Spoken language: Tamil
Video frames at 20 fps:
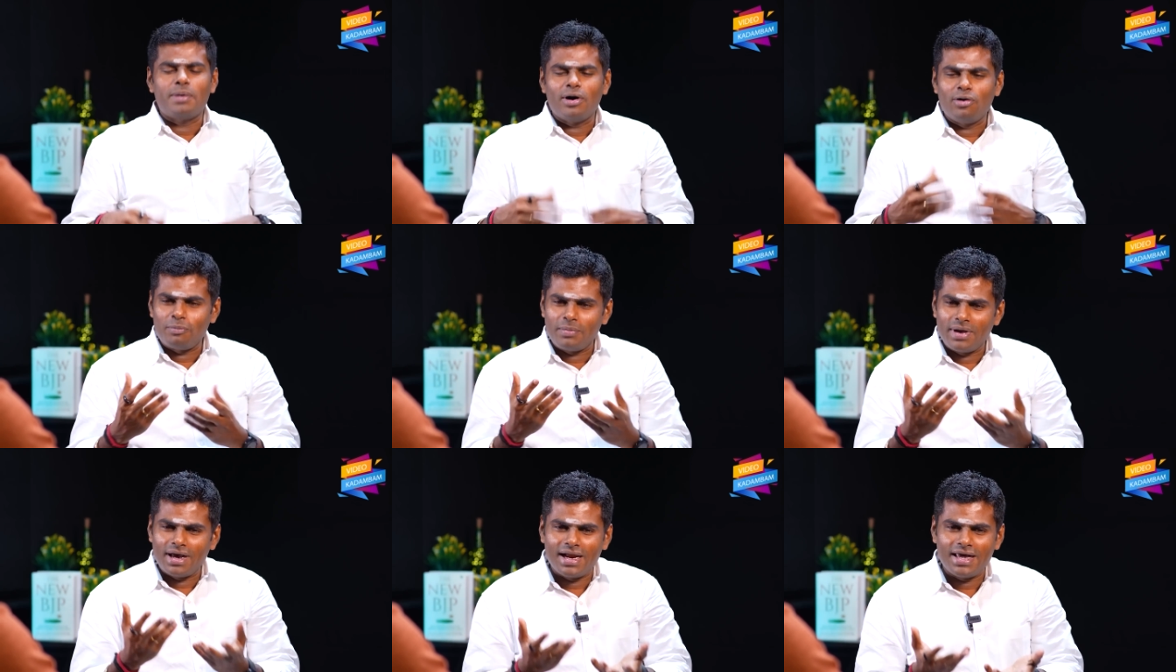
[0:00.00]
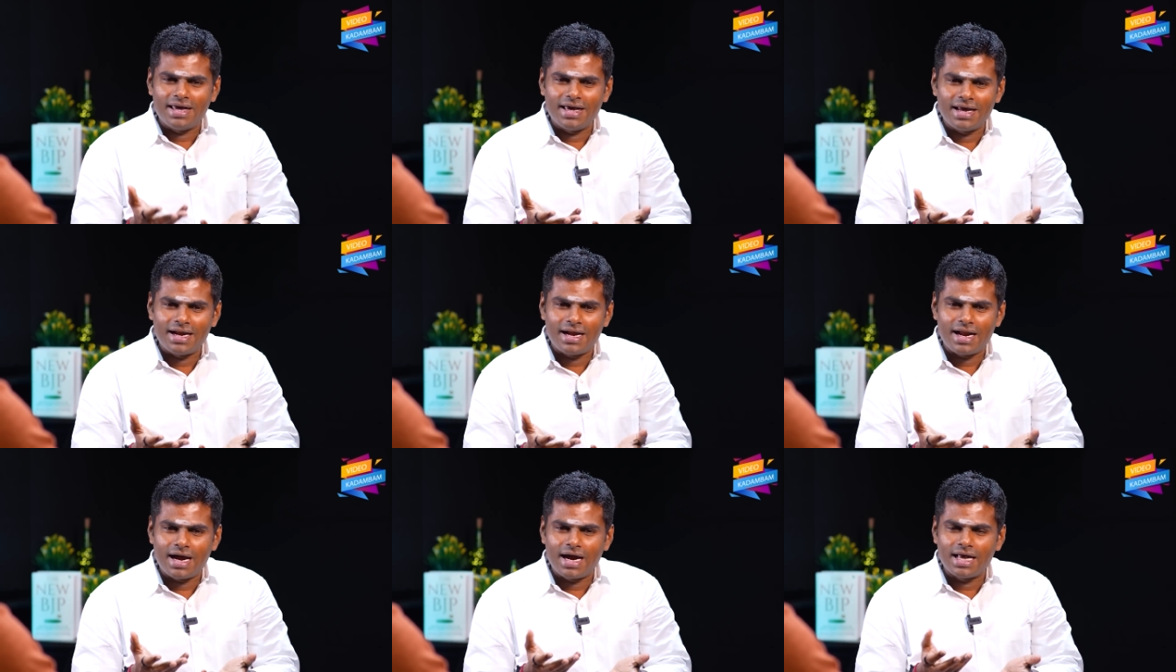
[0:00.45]
அப்பாவை மேலே
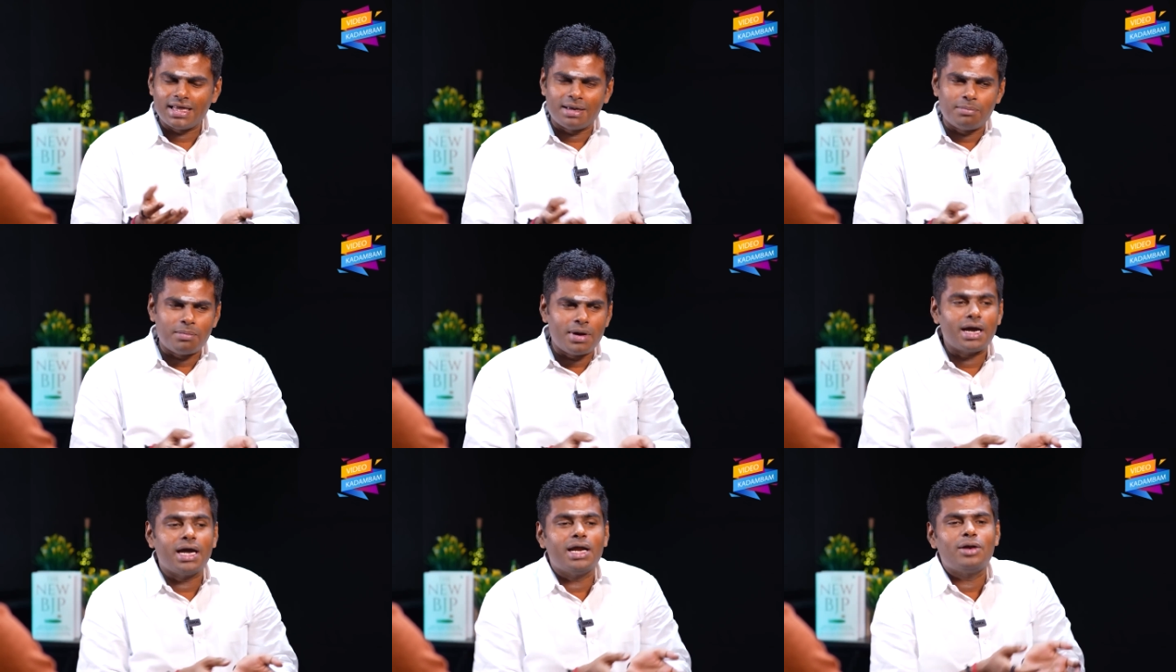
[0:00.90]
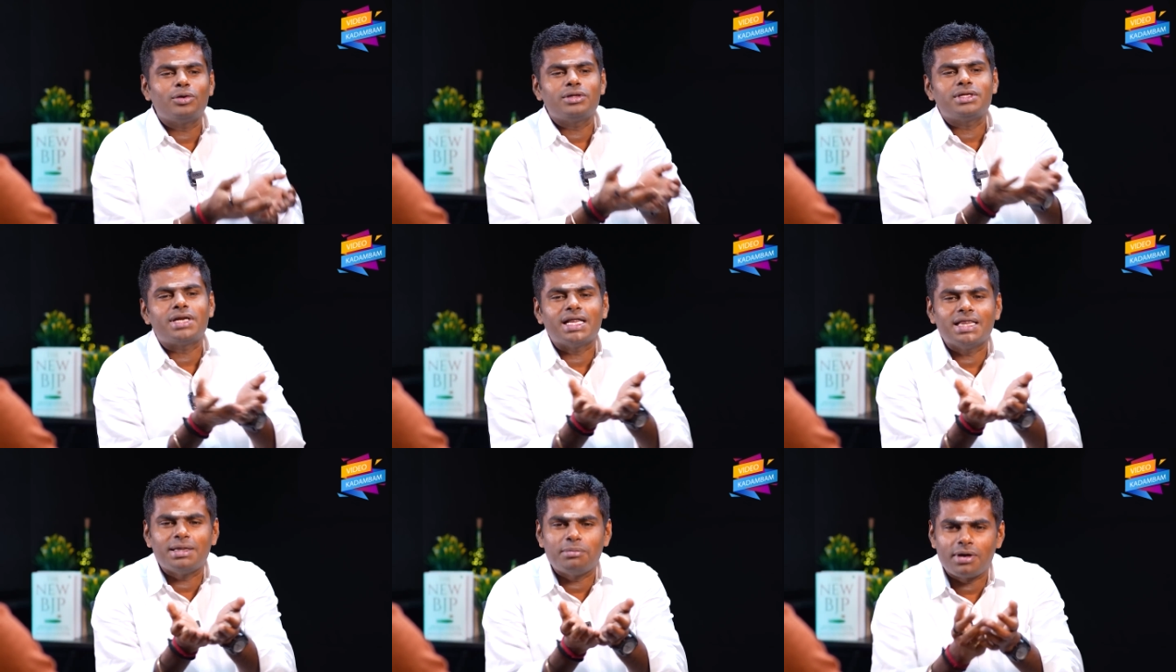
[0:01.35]
ஏறுறாங்க அந்த அம்மா கையில்
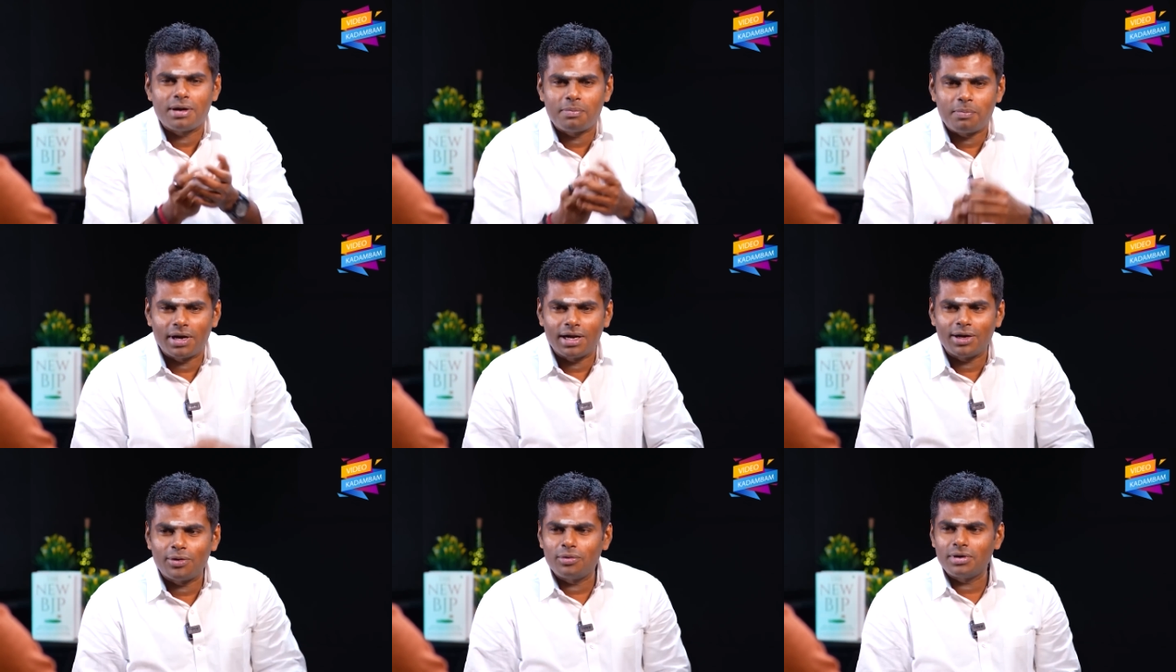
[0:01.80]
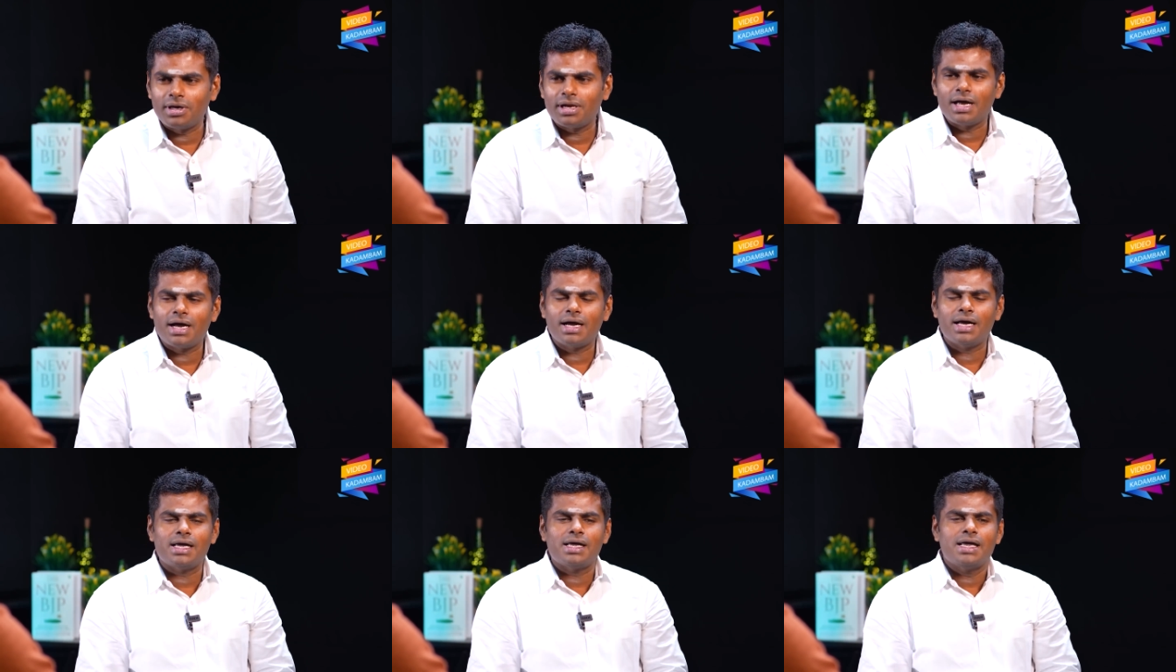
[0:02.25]
ஒருத்தர் அந்த பக்கம் பணம்
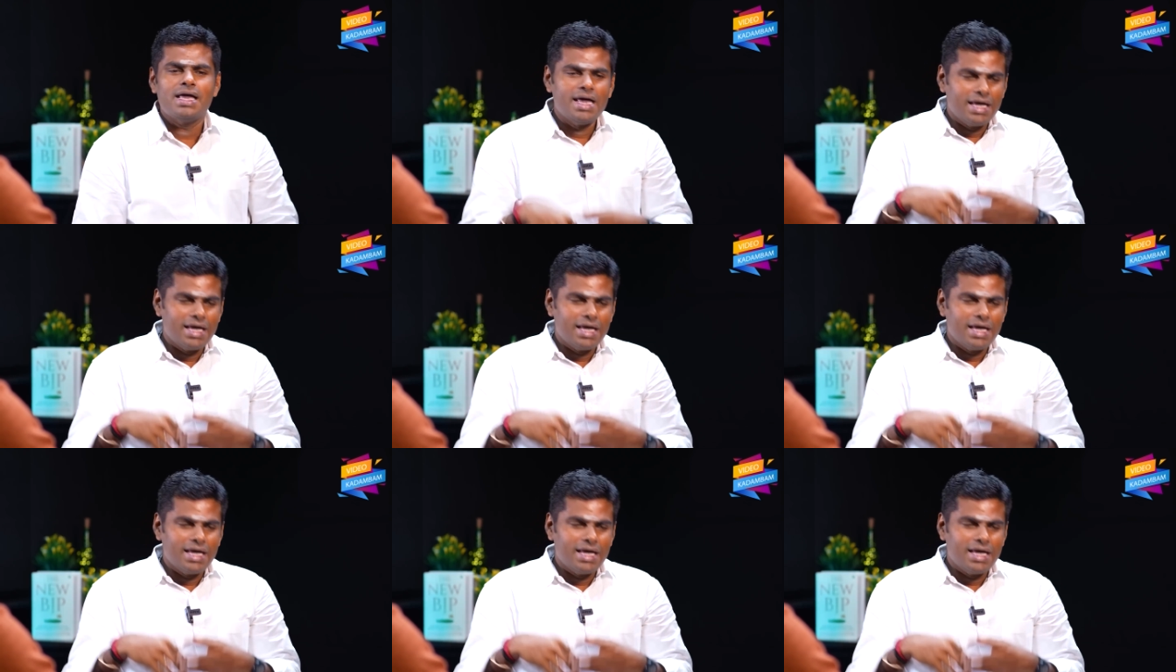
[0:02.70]
கொடுக்குறாங்க